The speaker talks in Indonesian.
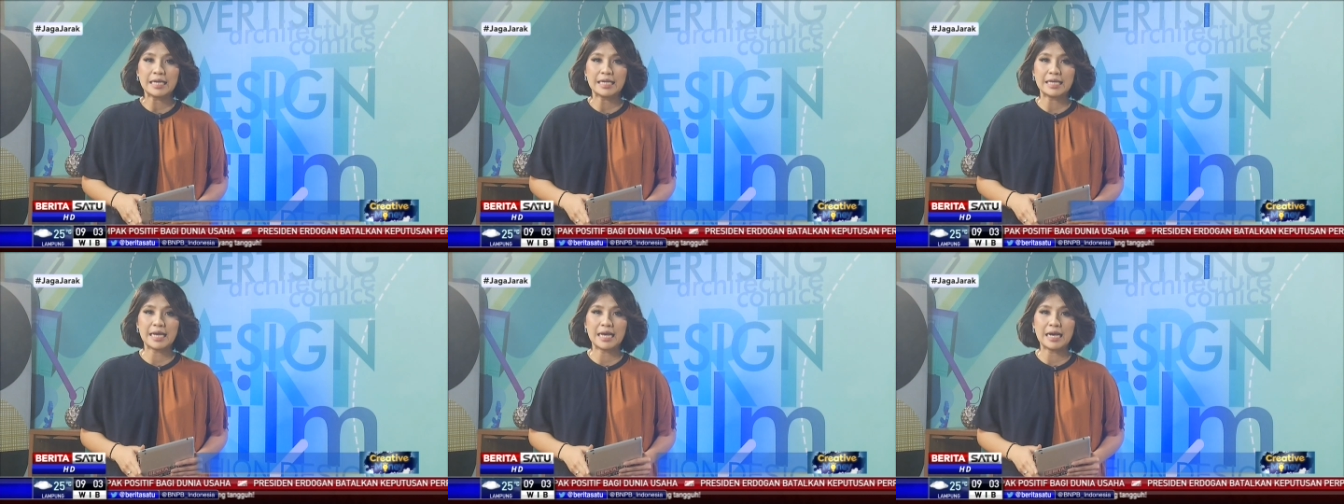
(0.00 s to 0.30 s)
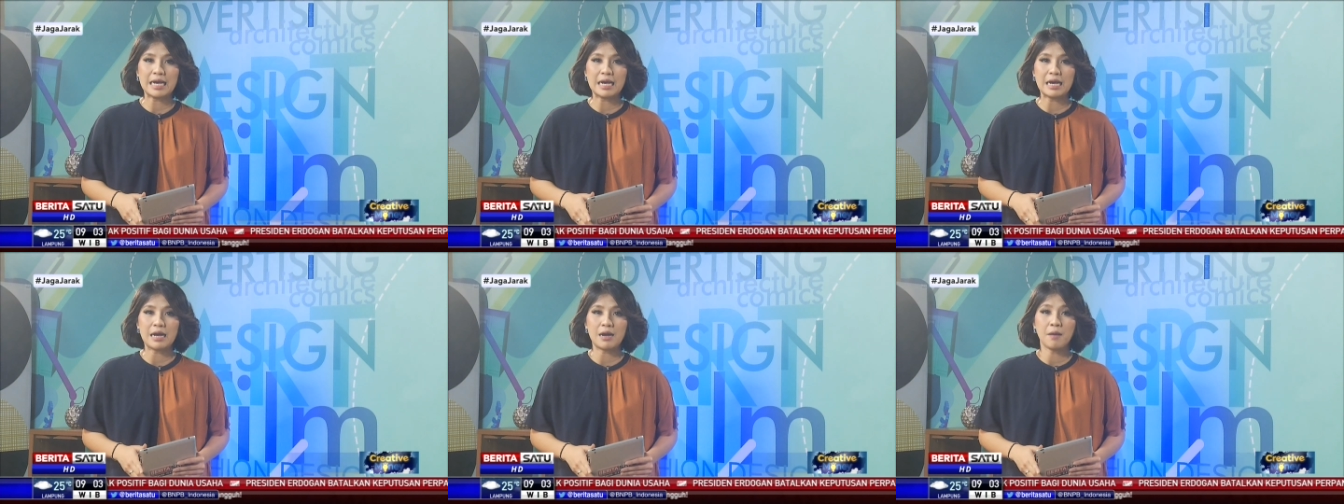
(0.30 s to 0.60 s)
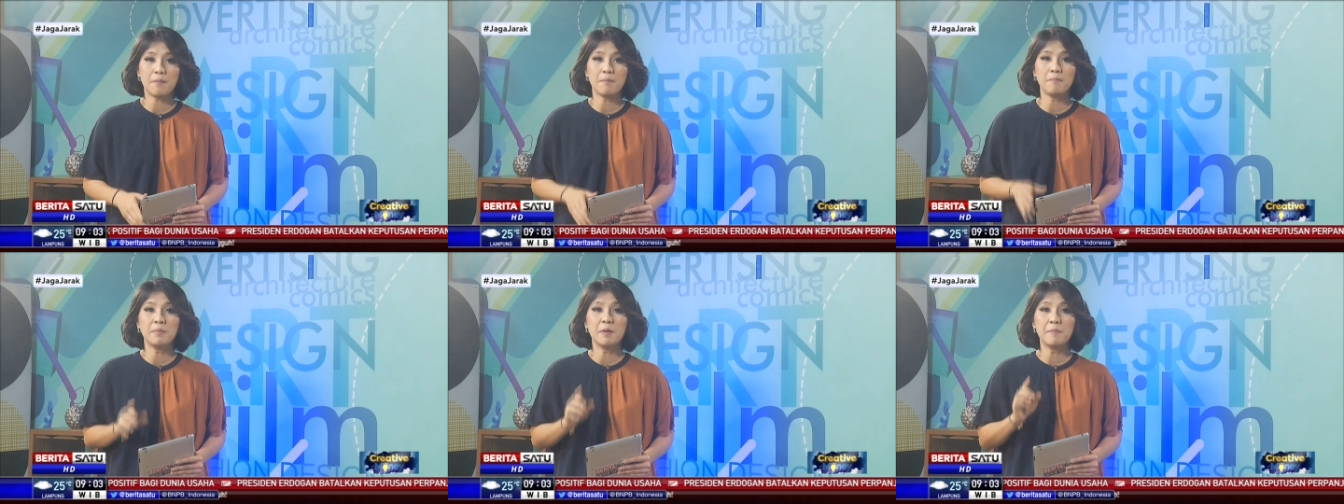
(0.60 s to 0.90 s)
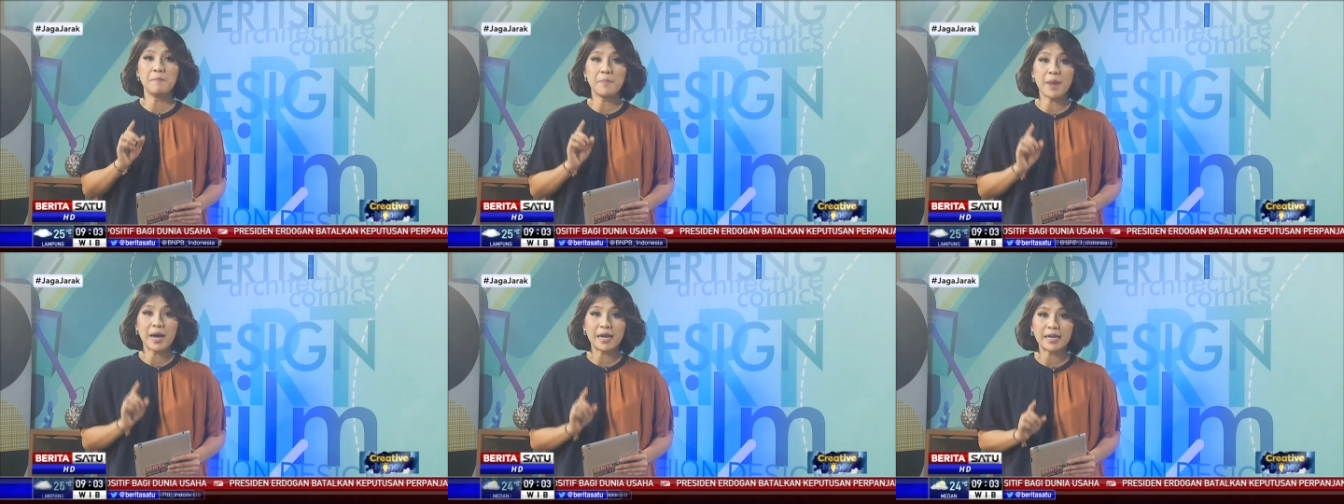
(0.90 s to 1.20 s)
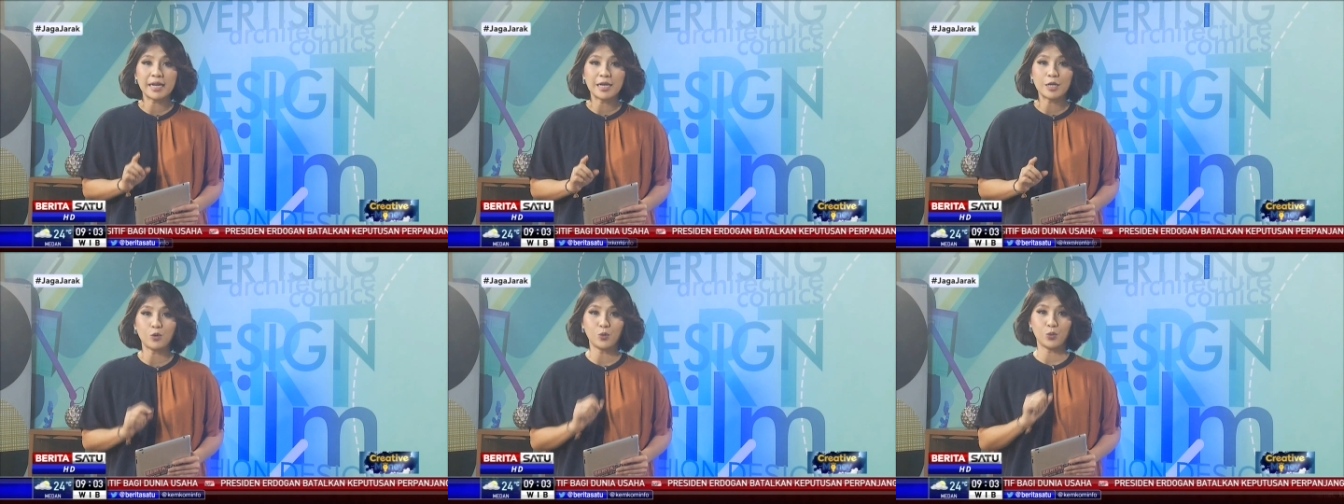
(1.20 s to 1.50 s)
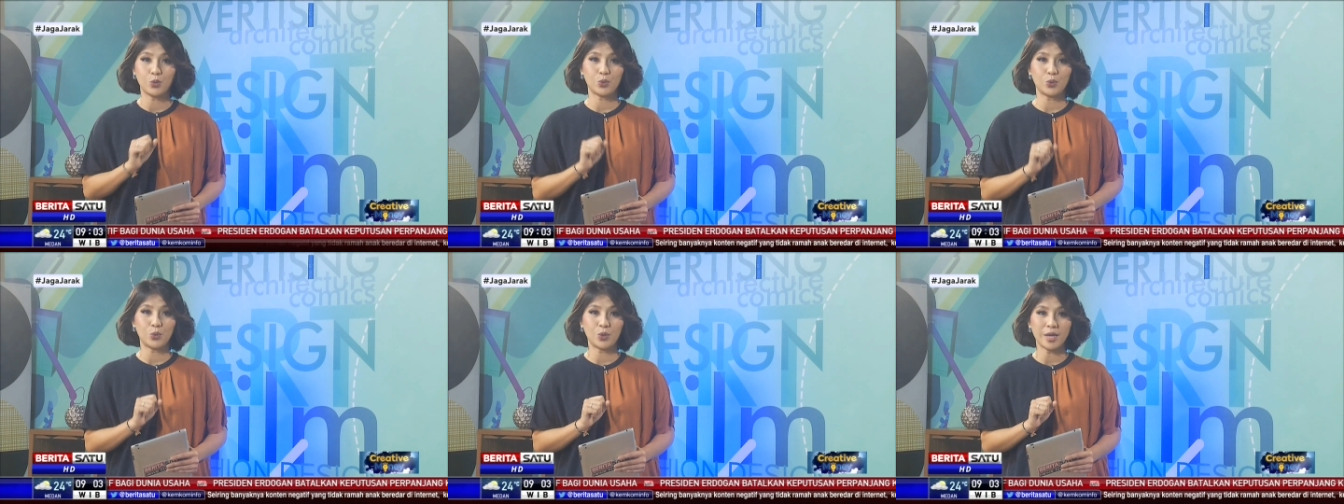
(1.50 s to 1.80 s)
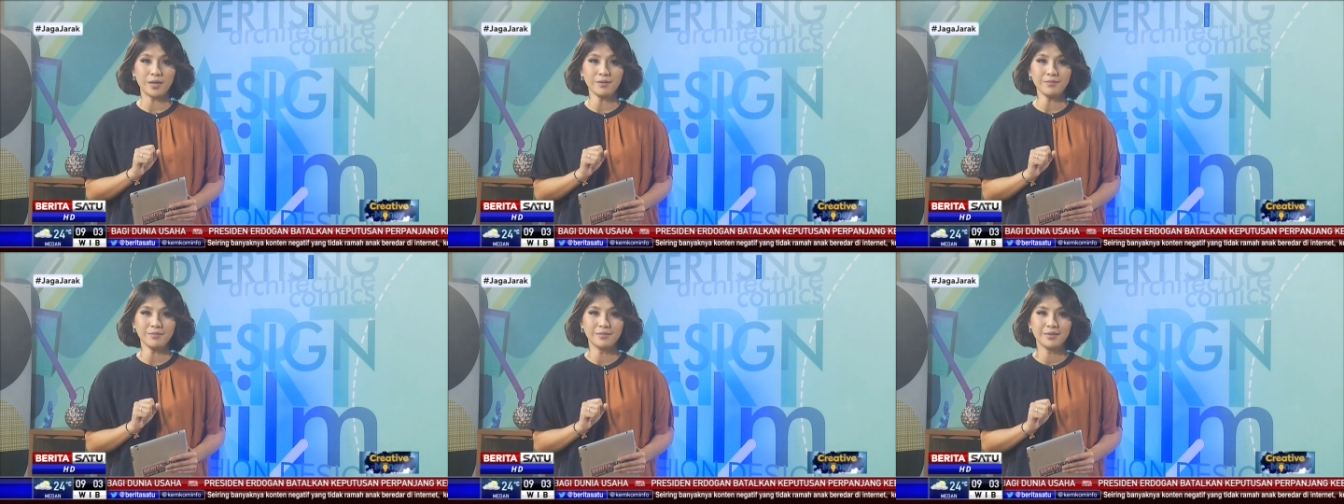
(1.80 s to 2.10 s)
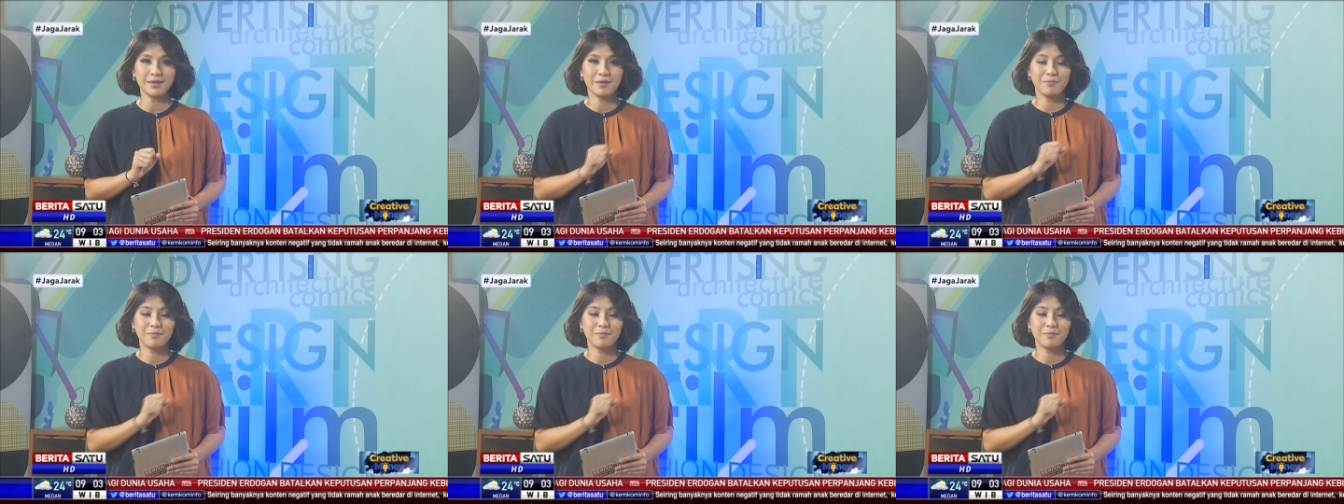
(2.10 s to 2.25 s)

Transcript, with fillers: yang memanen keuntungan?